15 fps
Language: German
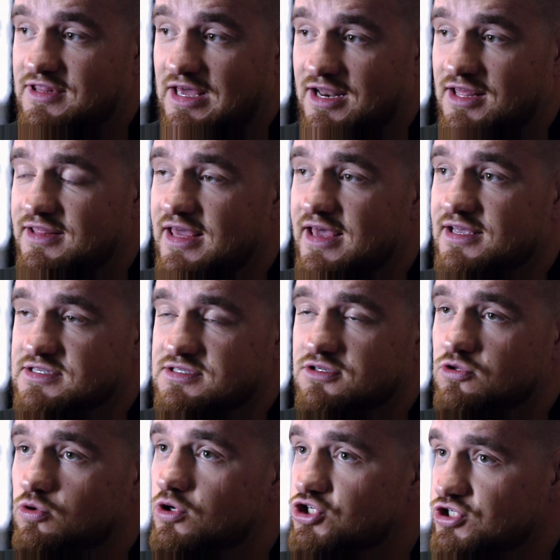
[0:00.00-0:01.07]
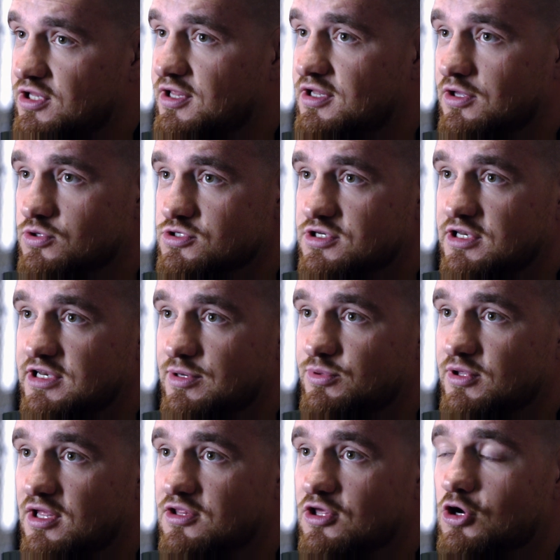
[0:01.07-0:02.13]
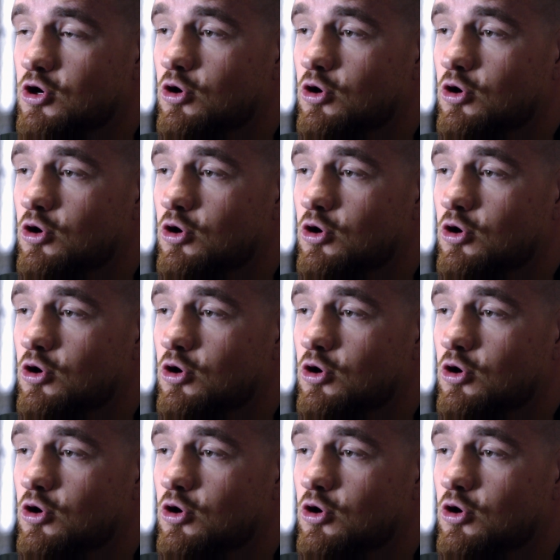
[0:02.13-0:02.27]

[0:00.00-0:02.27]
halt einer der ersten in Deutschland halt ausgelebt hat